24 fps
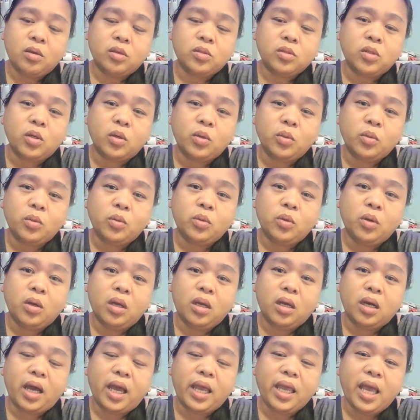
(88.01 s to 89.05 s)
So,
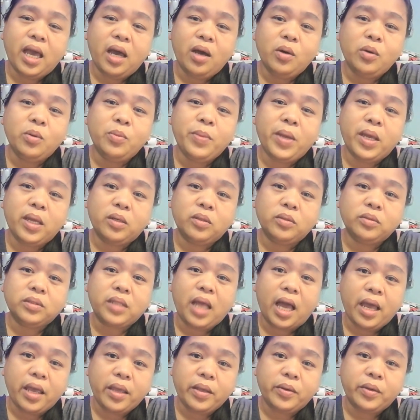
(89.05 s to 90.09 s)
kaya ho meron
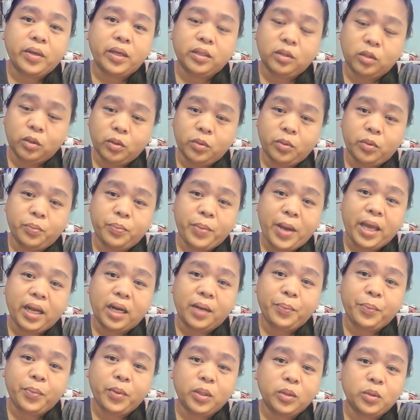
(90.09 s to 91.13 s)
tayo, ito
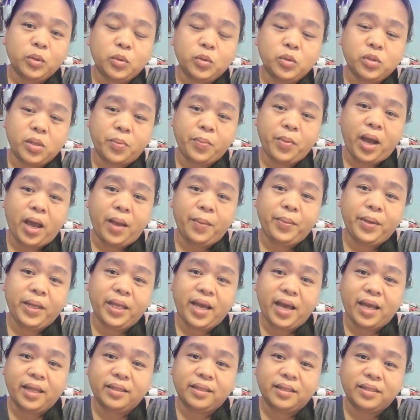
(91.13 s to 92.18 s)
para po ito do sa mga
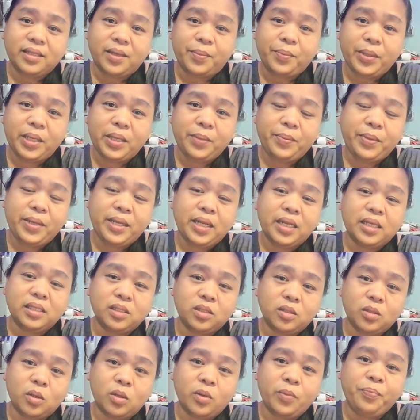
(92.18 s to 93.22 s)
aplikante sa
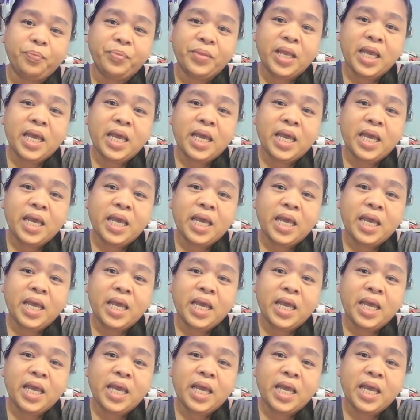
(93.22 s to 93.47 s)
Pilipinas, no?